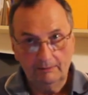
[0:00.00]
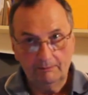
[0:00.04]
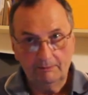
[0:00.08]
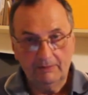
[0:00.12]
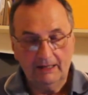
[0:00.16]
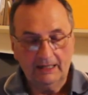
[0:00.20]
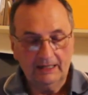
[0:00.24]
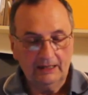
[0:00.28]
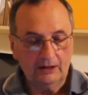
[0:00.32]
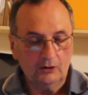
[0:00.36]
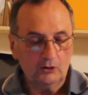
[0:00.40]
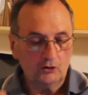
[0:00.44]

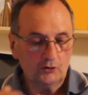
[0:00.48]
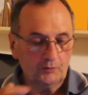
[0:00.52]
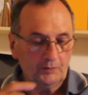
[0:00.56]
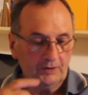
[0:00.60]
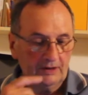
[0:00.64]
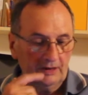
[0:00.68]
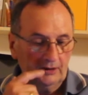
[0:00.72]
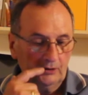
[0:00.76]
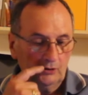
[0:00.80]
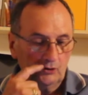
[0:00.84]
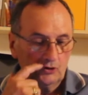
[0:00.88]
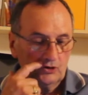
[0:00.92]
parla lo
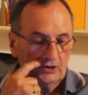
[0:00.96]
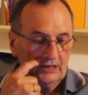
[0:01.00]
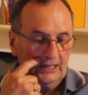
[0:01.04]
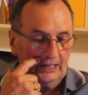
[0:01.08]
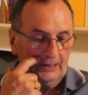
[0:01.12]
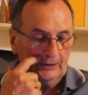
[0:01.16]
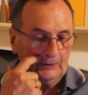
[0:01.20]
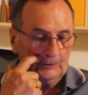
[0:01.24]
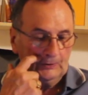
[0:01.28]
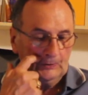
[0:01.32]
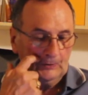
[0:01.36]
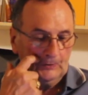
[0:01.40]
Spirito
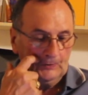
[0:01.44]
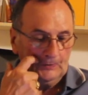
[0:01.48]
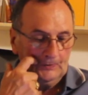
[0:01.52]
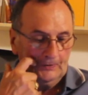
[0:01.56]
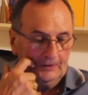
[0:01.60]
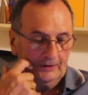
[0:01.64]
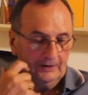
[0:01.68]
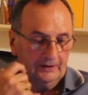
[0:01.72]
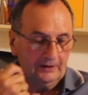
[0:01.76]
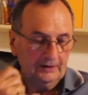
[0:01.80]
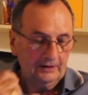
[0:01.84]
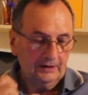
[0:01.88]
Santo,